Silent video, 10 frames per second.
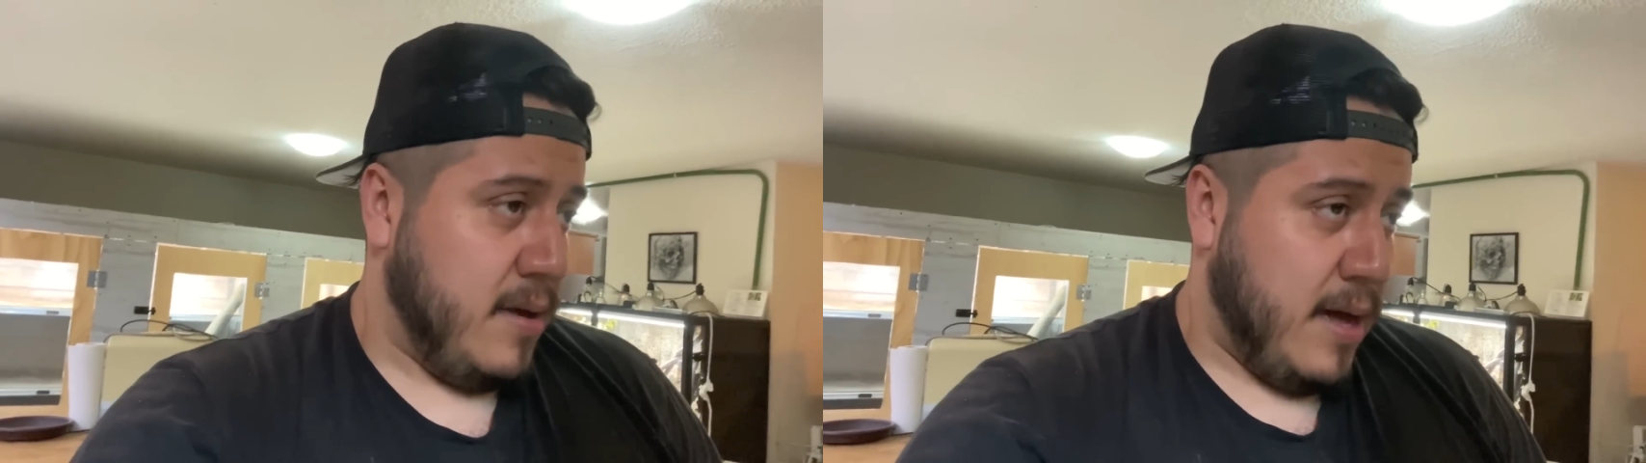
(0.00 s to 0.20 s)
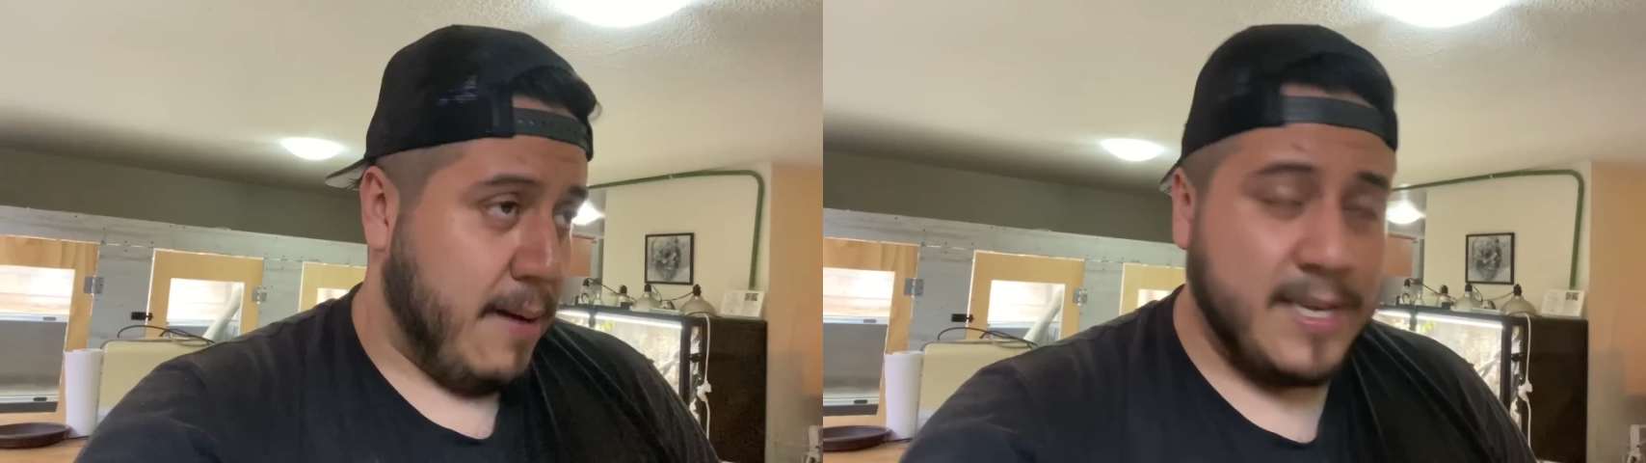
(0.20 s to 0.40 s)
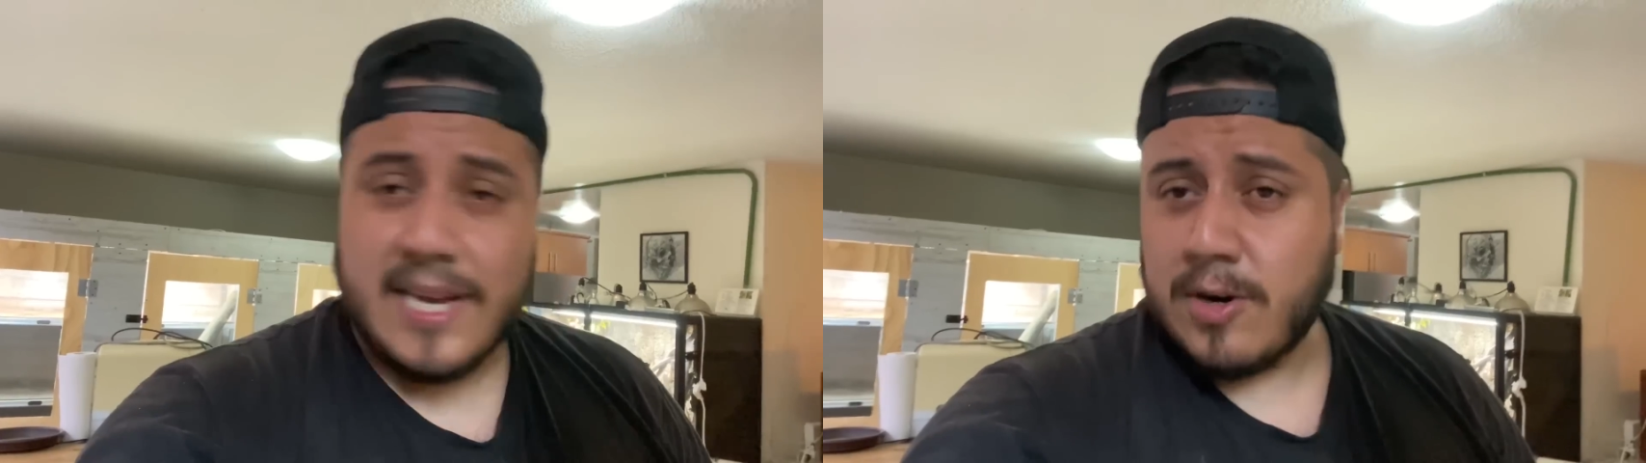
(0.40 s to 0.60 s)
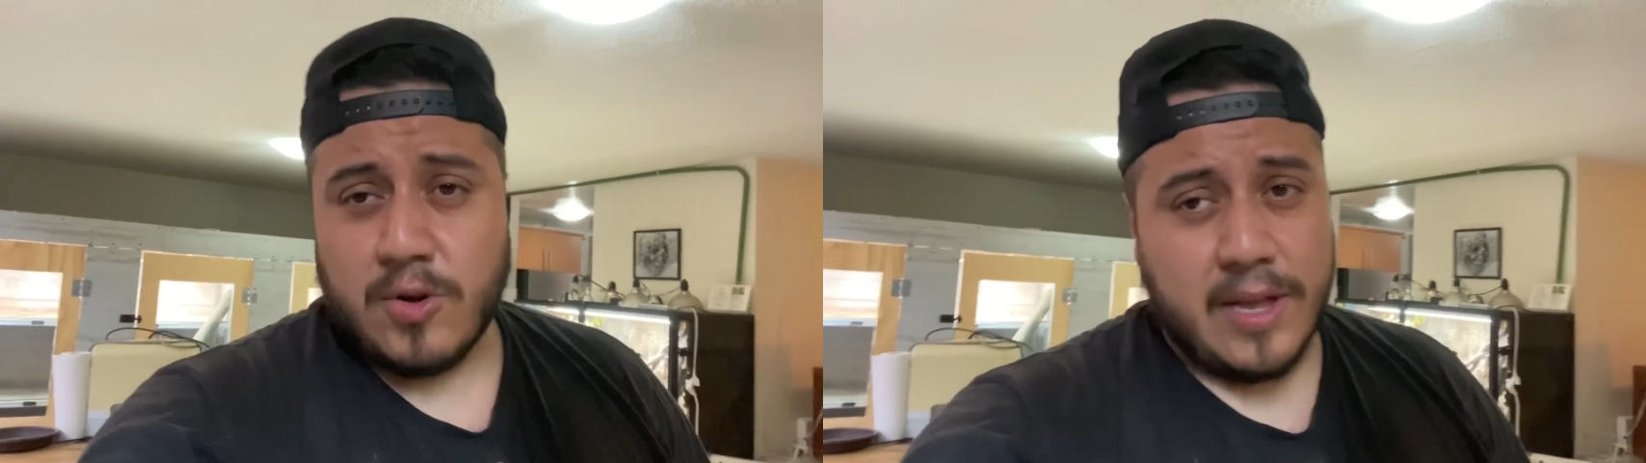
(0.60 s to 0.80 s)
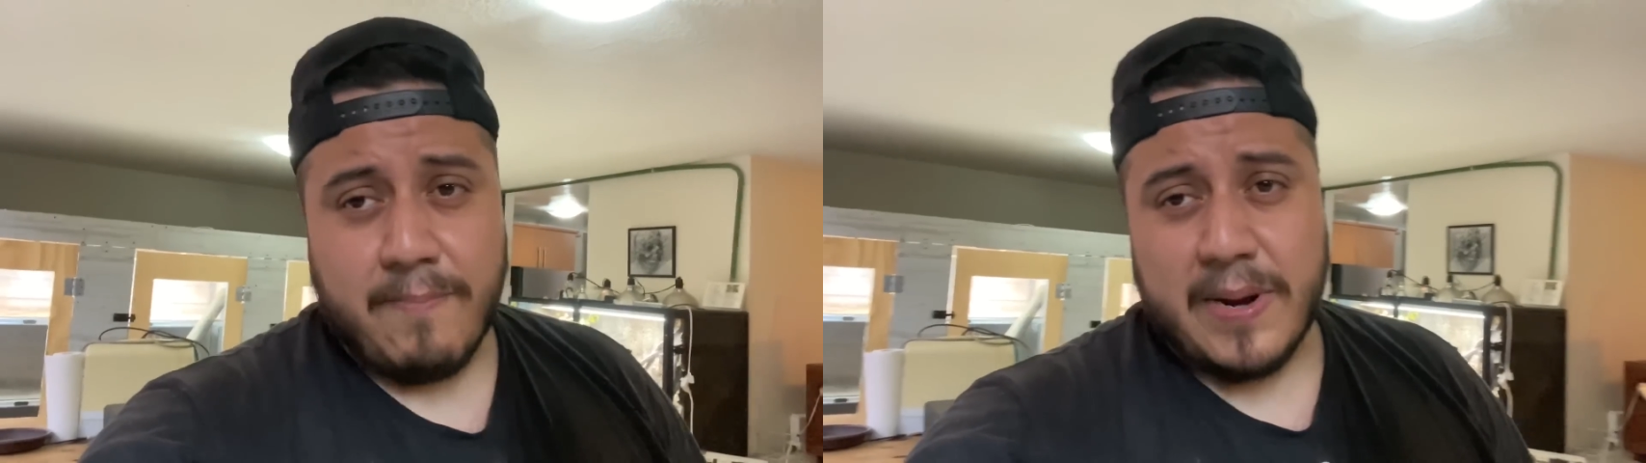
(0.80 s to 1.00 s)
a veces
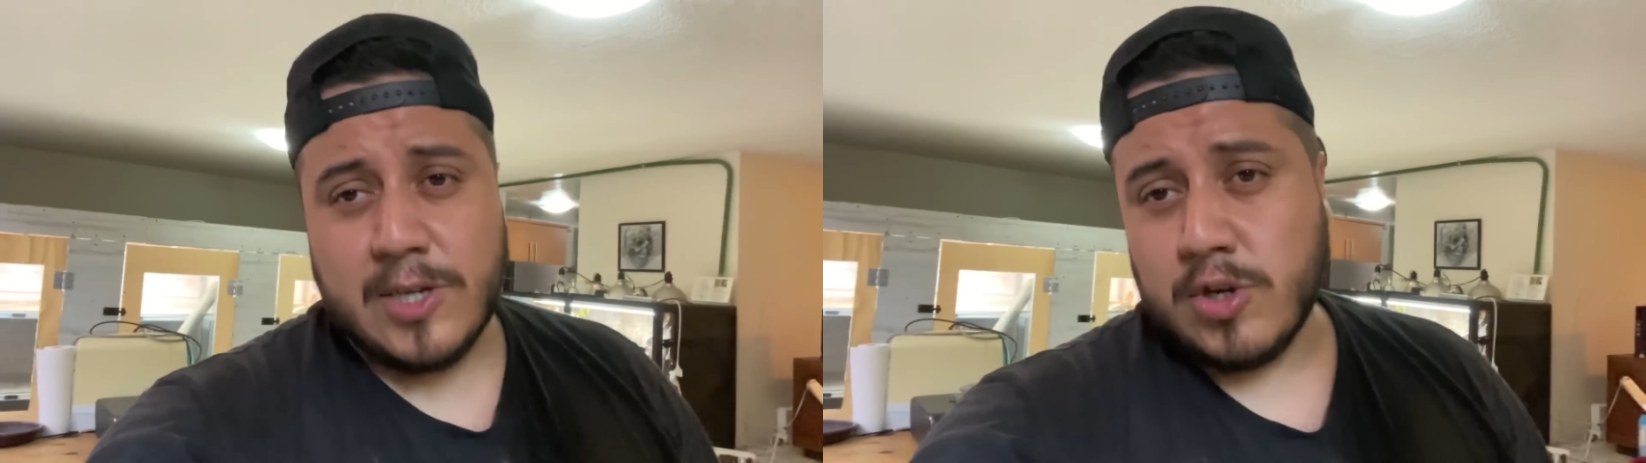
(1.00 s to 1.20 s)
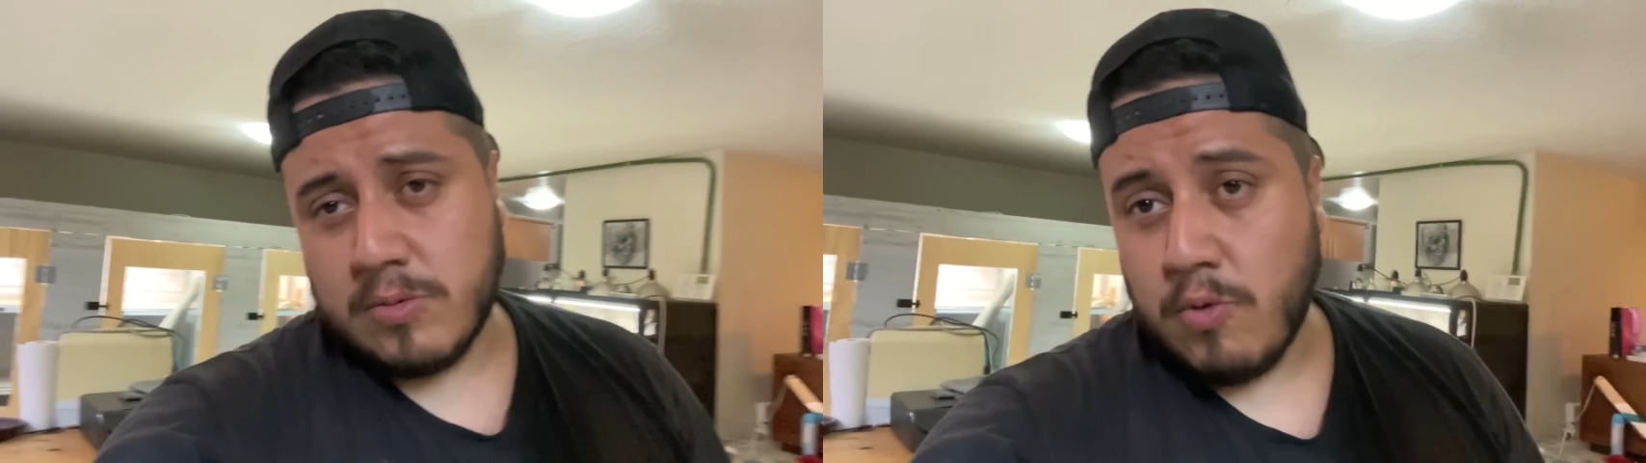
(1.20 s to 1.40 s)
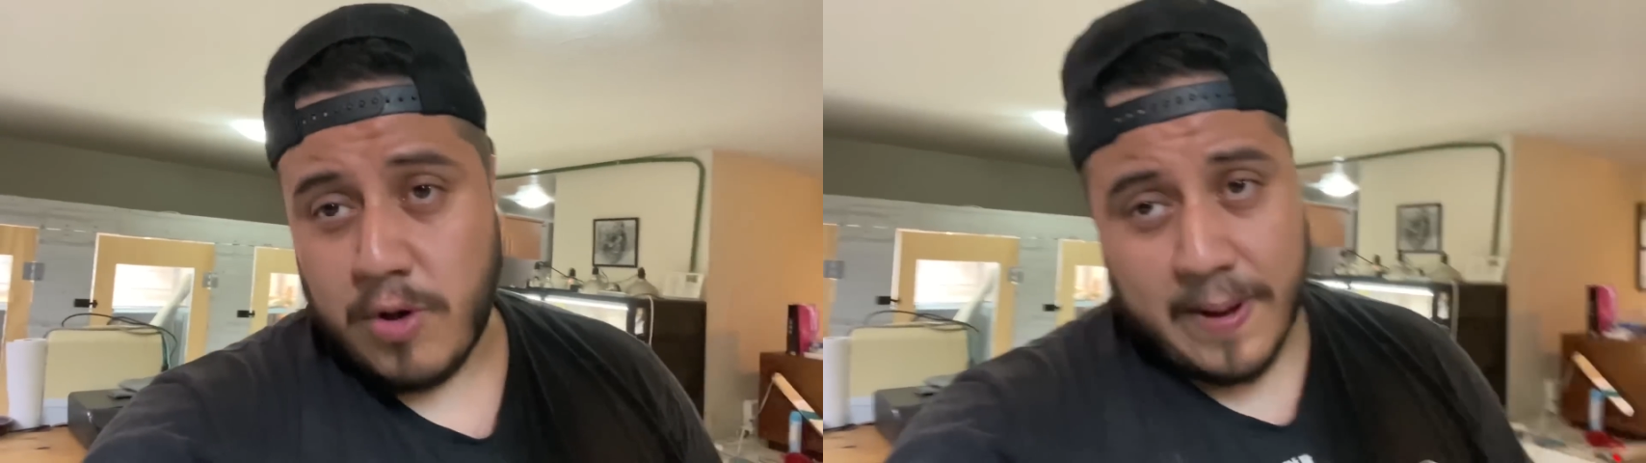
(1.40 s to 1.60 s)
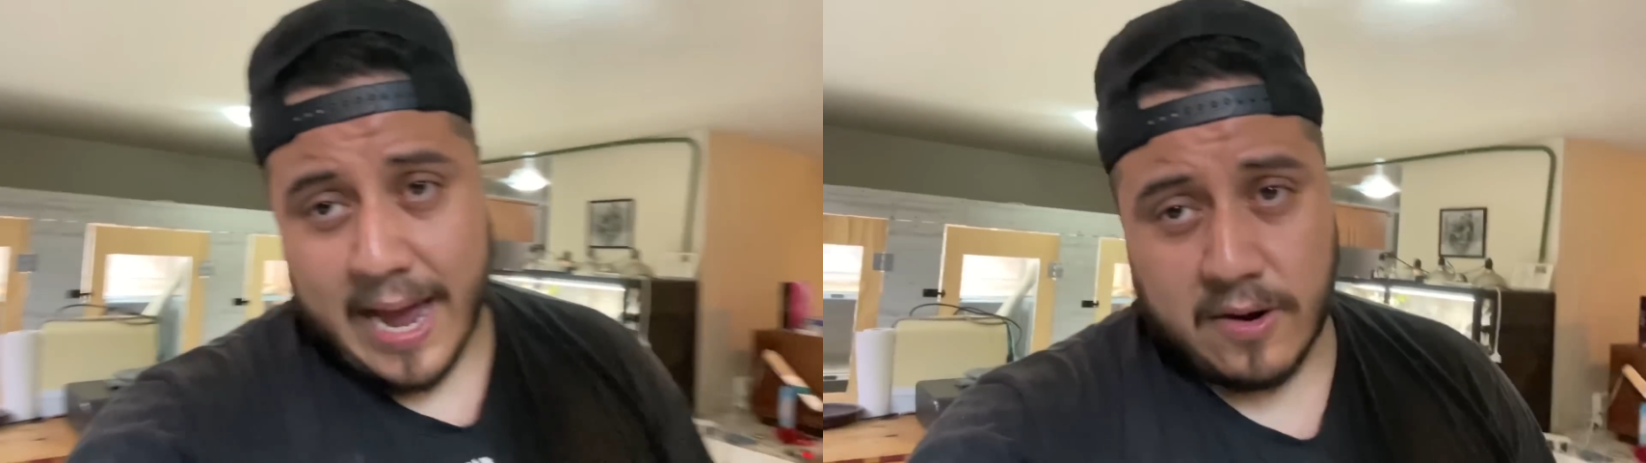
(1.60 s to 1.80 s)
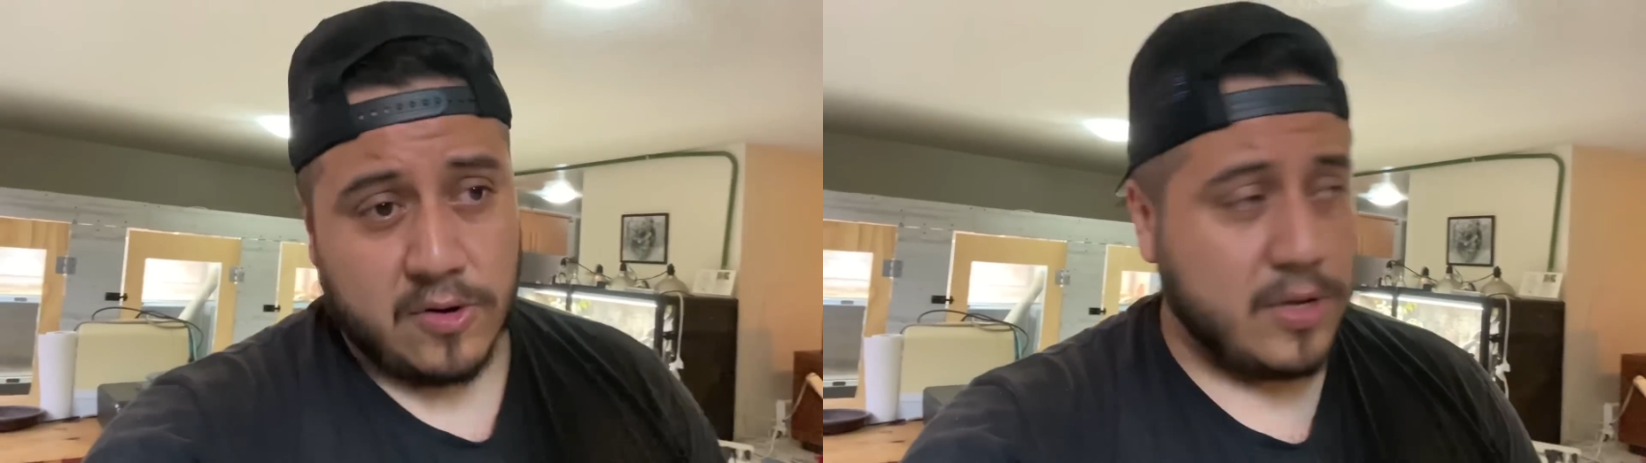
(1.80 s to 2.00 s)
rondan precios muy
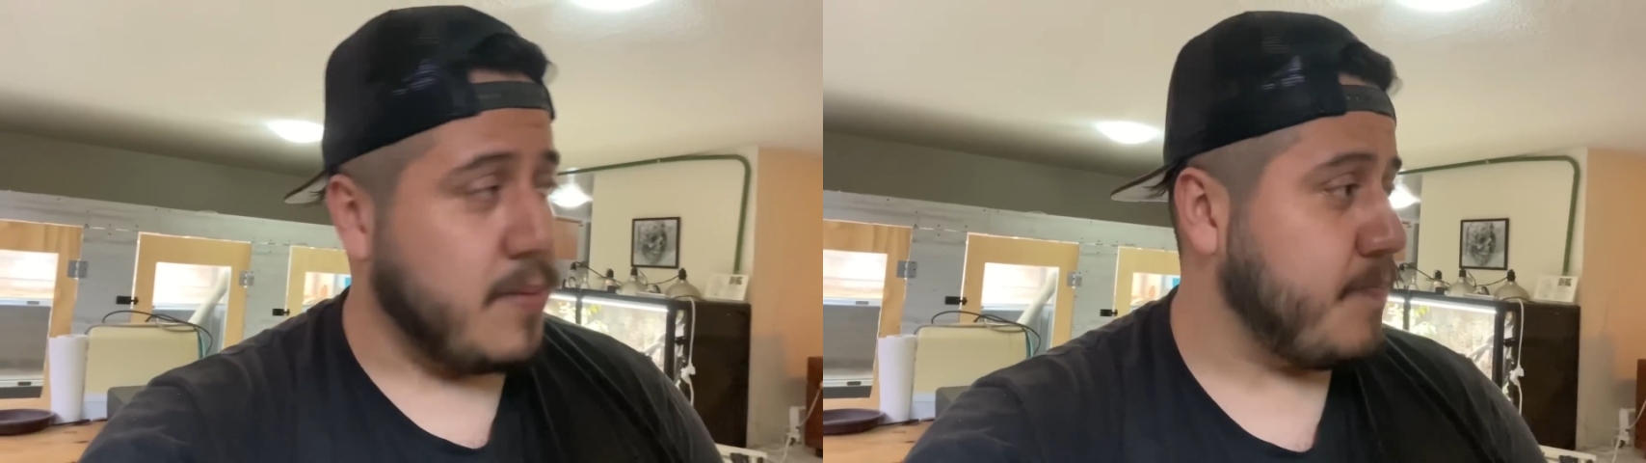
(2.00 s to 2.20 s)
bajos.